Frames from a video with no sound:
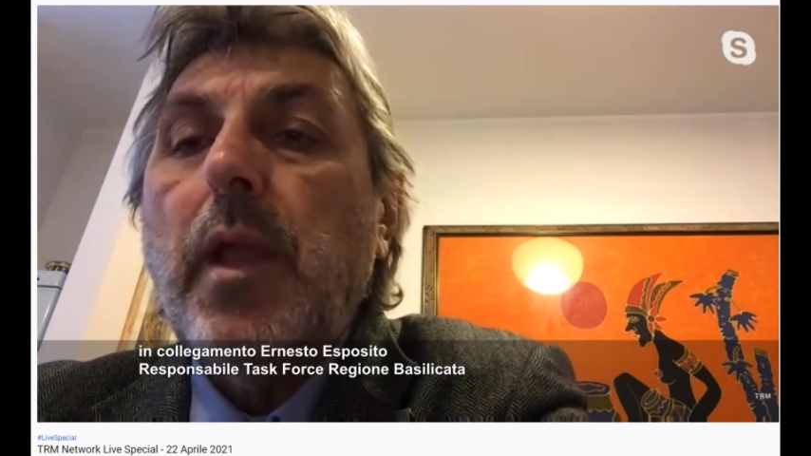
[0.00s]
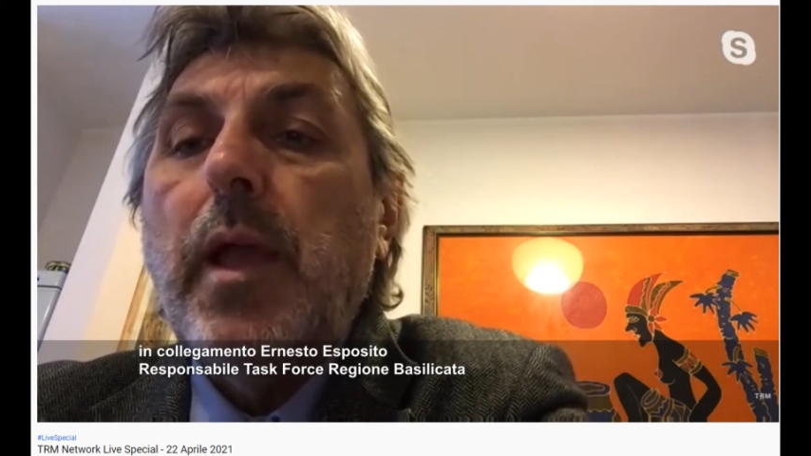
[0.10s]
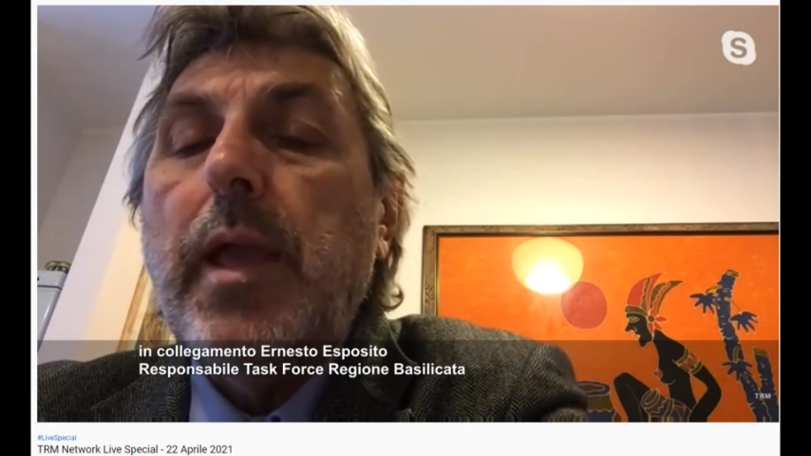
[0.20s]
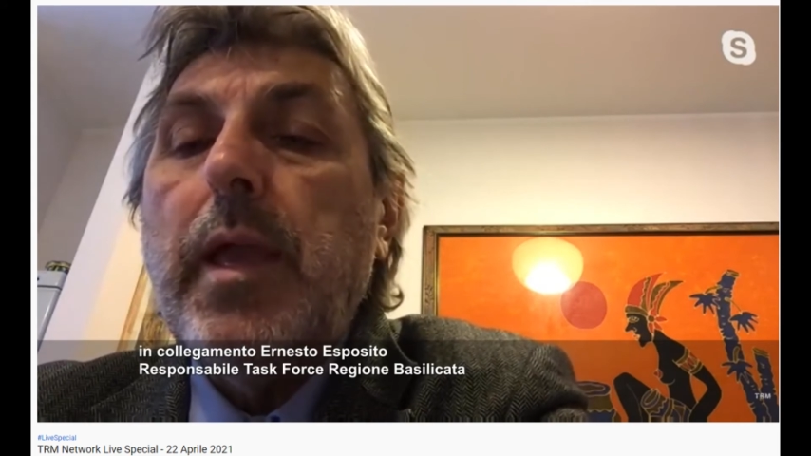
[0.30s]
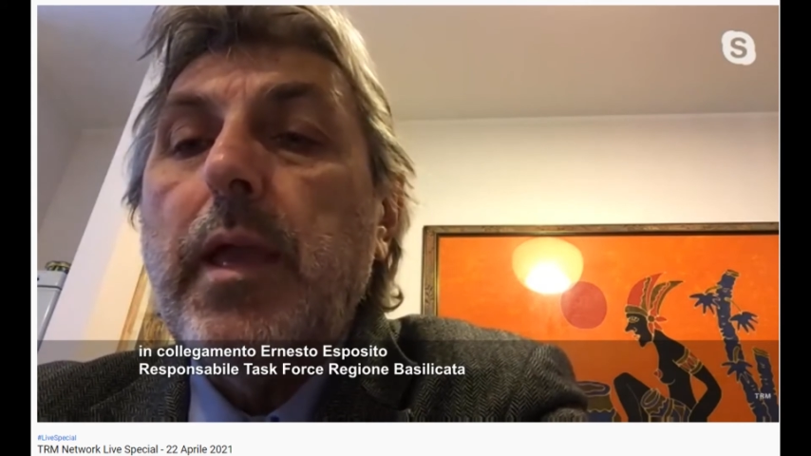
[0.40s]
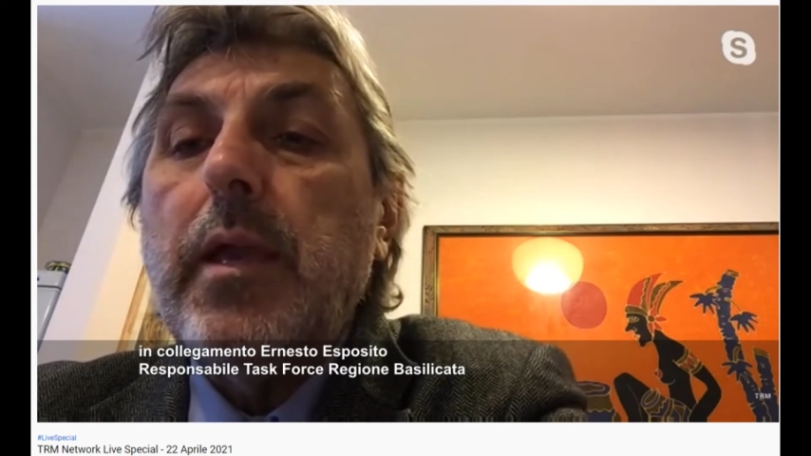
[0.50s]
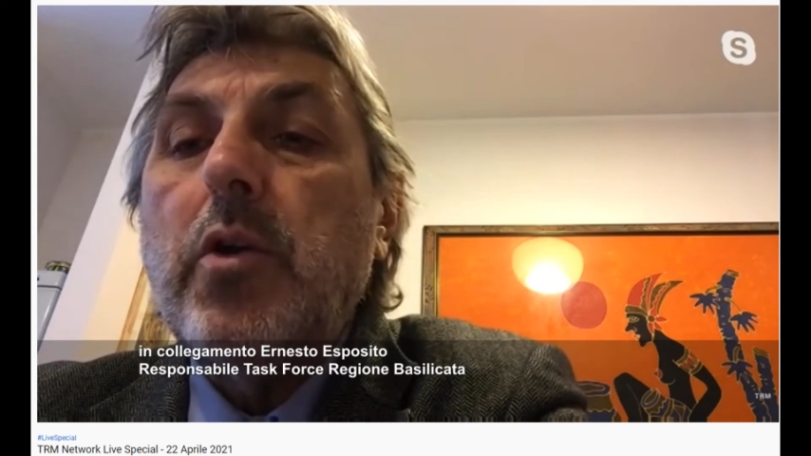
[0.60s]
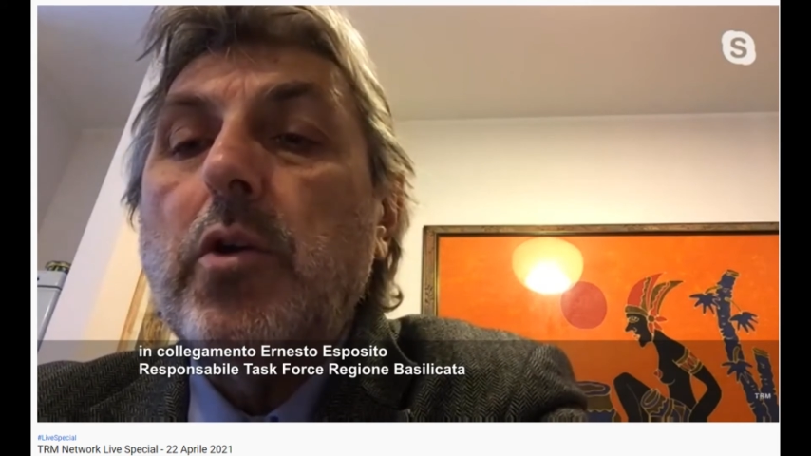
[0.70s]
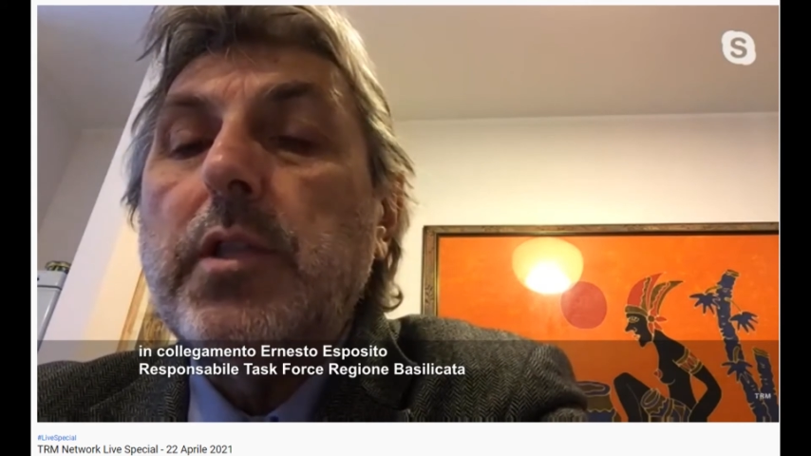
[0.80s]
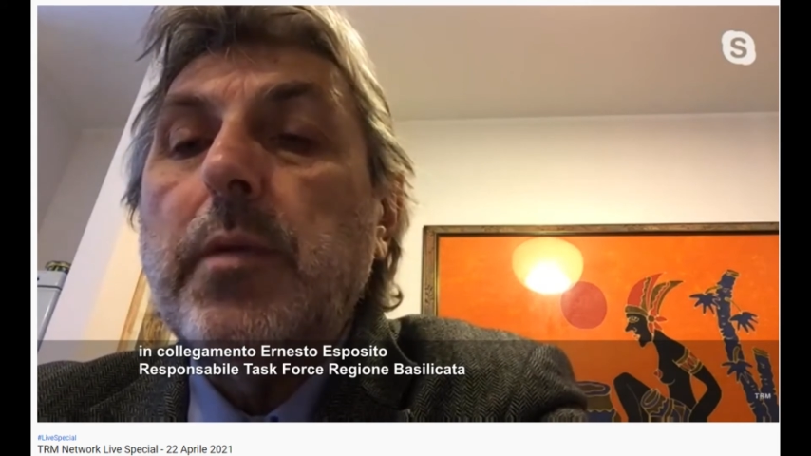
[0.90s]
e
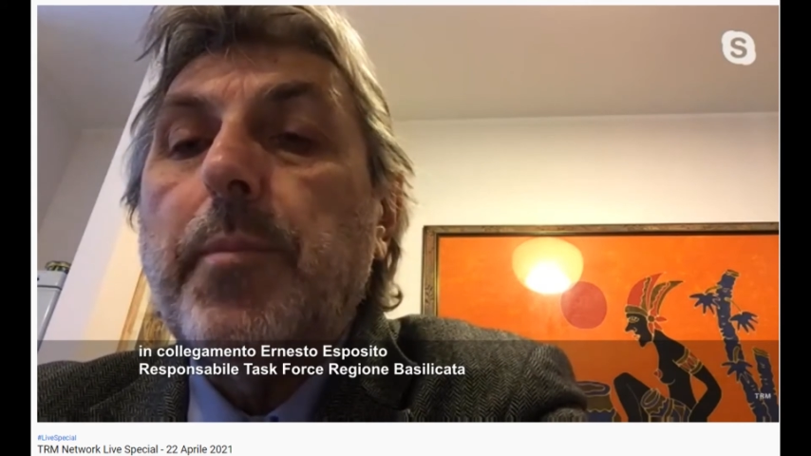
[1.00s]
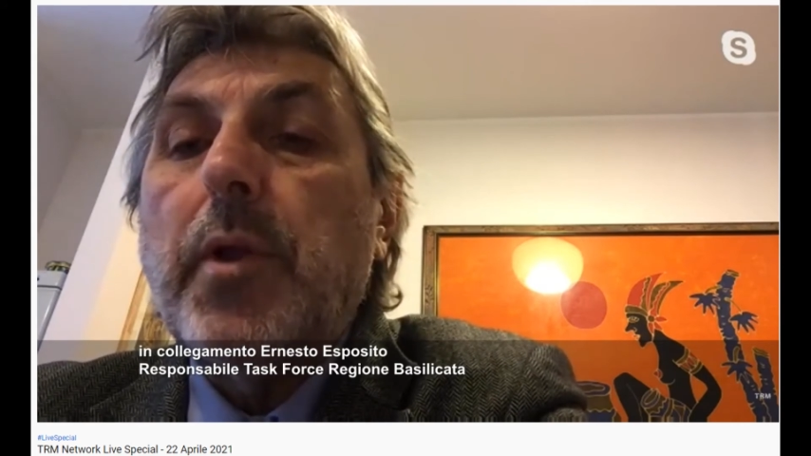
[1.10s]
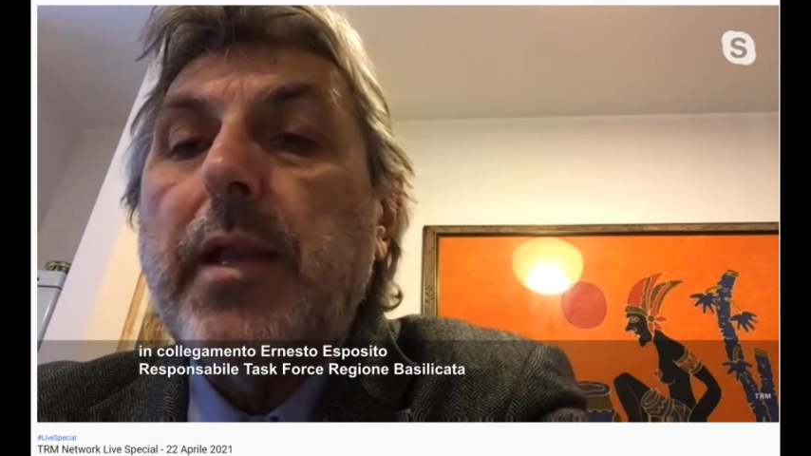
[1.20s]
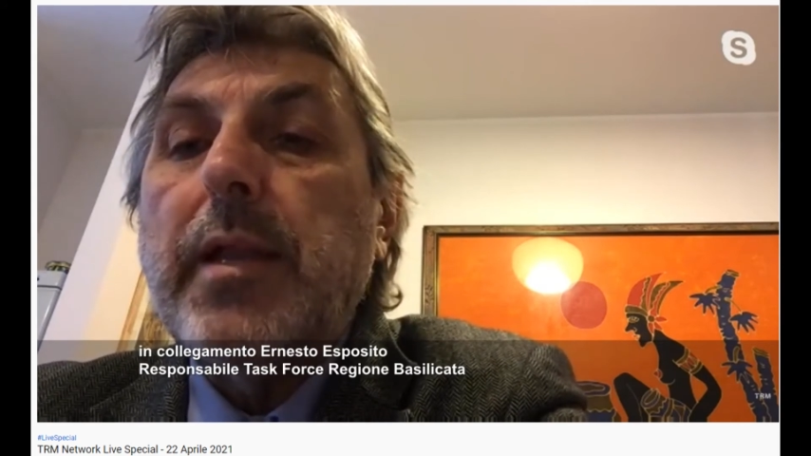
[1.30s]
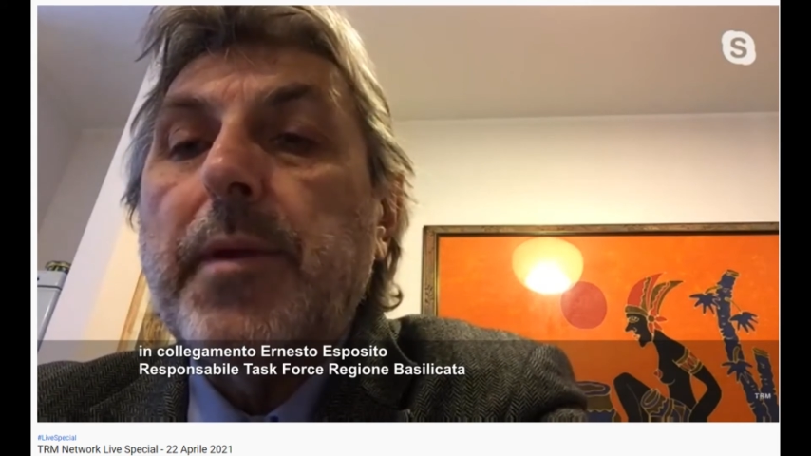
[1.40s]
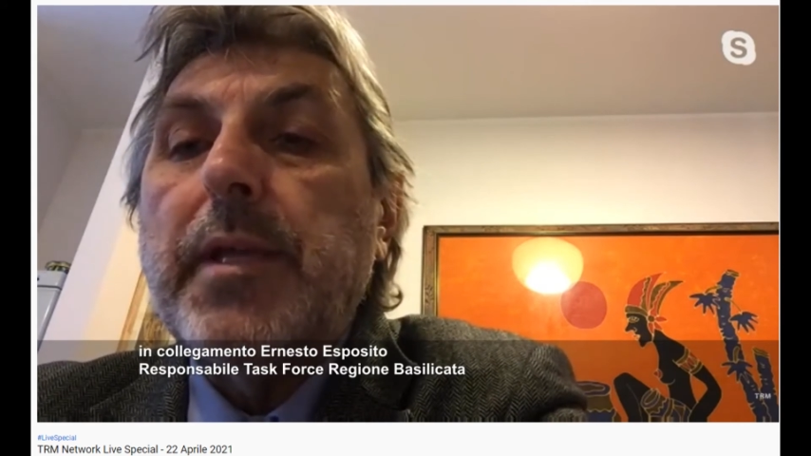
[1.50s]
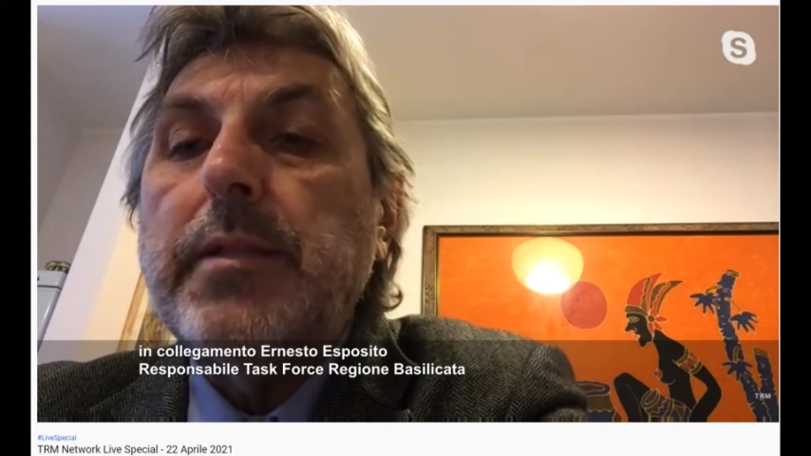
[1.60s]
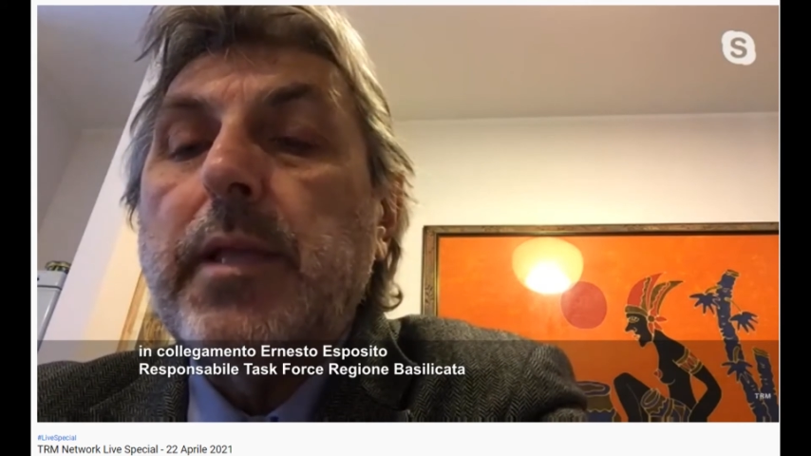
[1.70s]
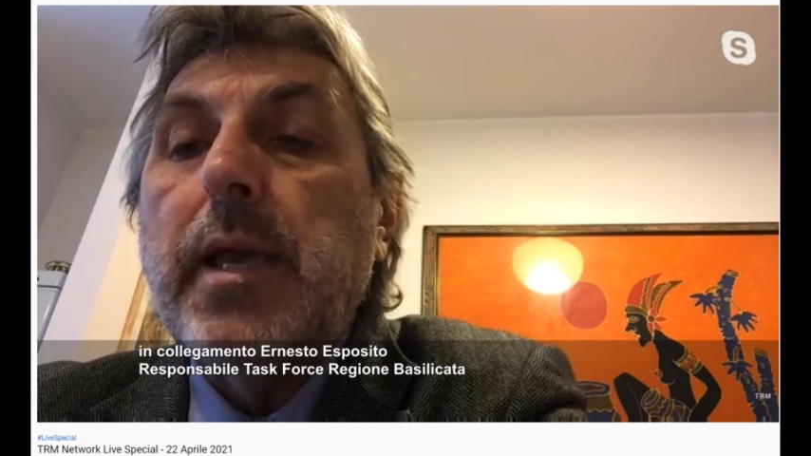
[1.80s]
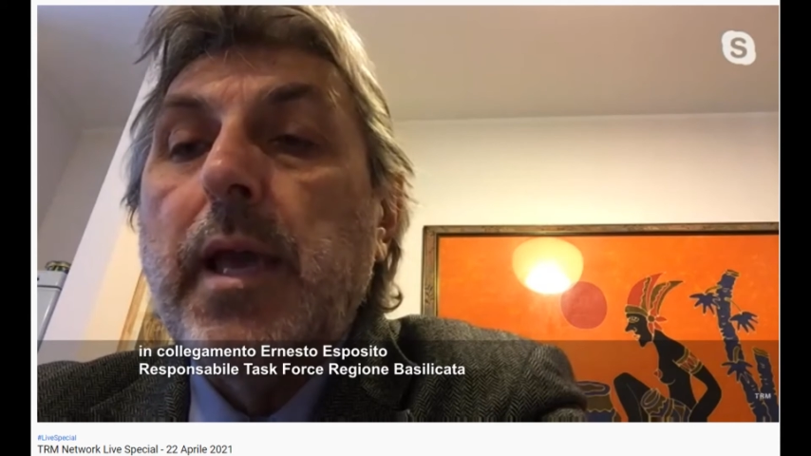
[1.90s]

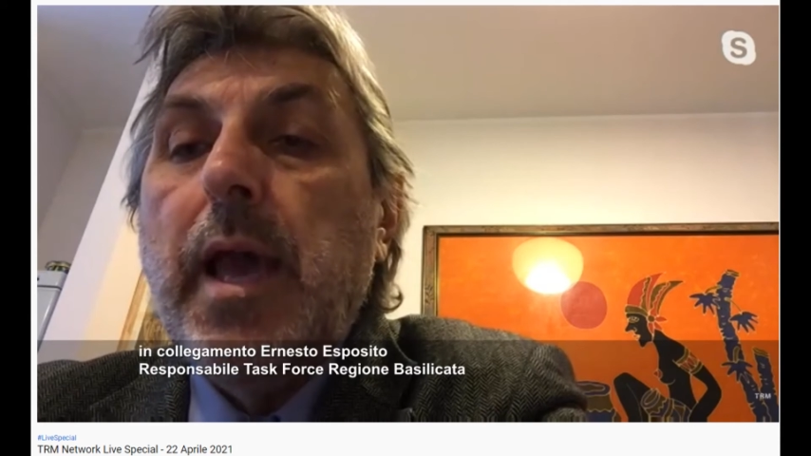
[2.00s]
contemporaneamente